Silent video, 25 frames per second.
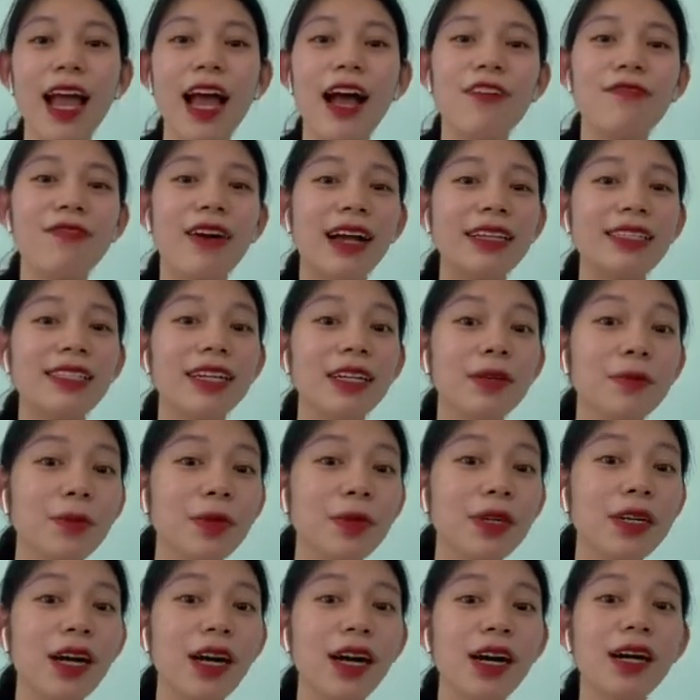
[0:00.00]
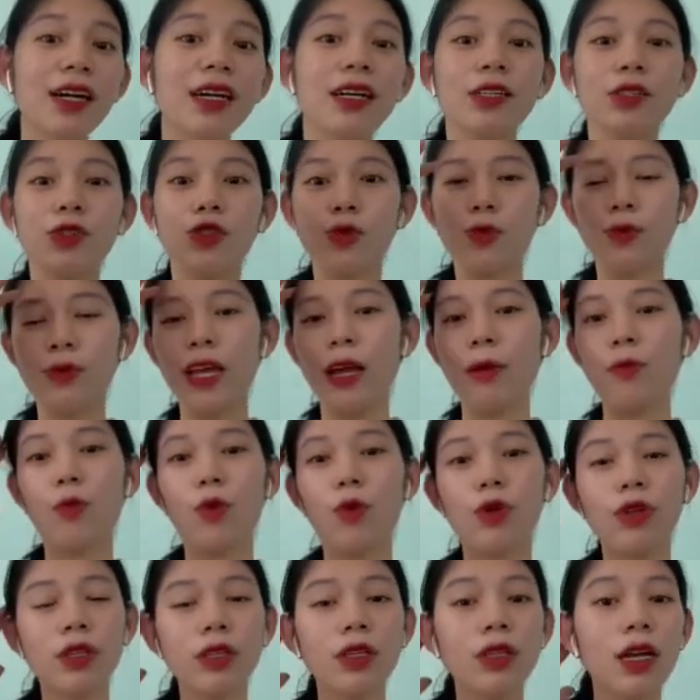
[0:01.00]
Và trời mưa, chúng ta
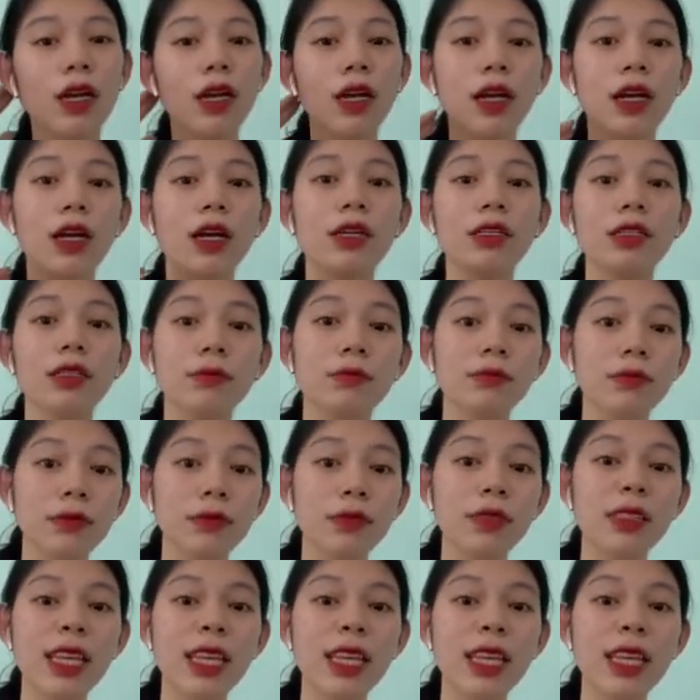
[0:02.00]
muốn uh,